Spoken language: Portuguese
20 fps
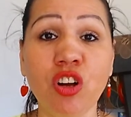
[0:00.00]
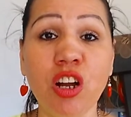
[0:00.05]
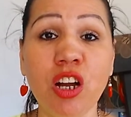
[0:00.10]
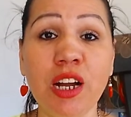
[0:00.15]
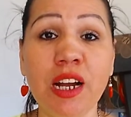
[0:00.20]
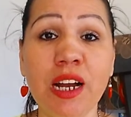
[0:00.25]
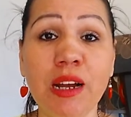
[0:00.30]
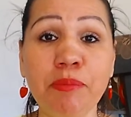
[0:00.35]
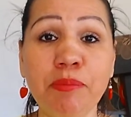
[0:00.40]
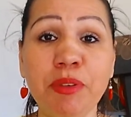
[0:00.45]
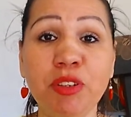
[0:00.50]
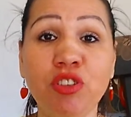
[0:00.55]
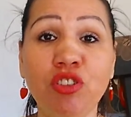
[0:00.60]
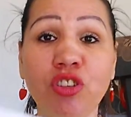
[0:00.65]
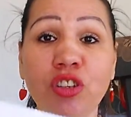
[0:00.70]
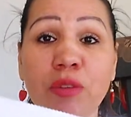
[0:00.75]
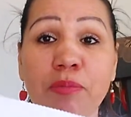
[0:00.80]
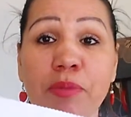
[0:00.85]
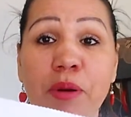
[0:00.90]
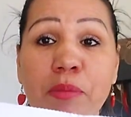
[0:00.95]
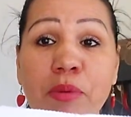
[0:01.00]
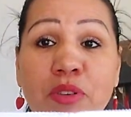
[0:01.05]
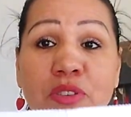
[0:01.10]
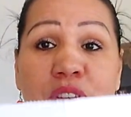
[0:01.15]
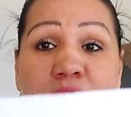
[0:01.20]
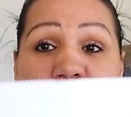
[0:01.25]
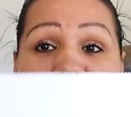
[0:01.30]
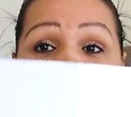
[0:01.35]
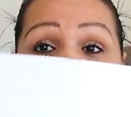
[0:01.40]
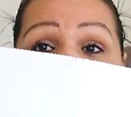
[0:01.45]
ó, rapidinho para
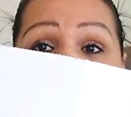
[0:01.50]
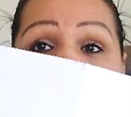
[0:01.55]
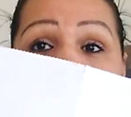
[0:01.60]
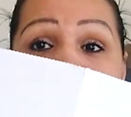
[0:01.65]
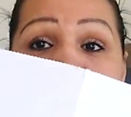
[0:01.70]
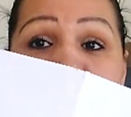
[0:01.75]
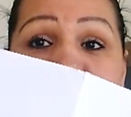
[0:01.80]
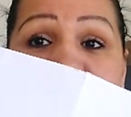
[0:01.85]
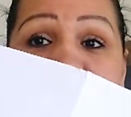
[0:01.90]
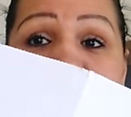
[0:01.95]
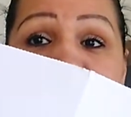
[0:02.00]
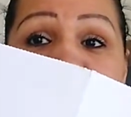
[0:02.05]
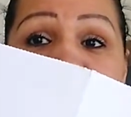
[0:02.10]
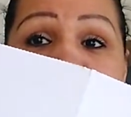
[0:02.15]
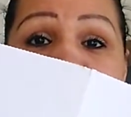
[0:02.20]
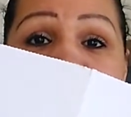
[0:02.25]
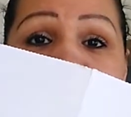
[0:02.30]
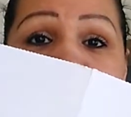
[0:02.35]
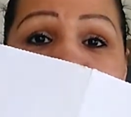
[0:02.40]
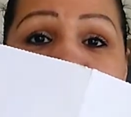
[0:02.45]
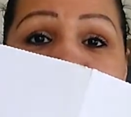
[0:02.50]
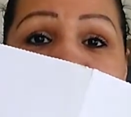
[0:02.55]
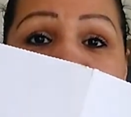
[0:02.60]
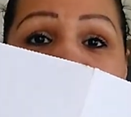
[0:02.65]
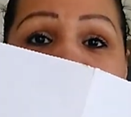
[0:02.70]
mostrar isso aqui para vocês, tá vendo?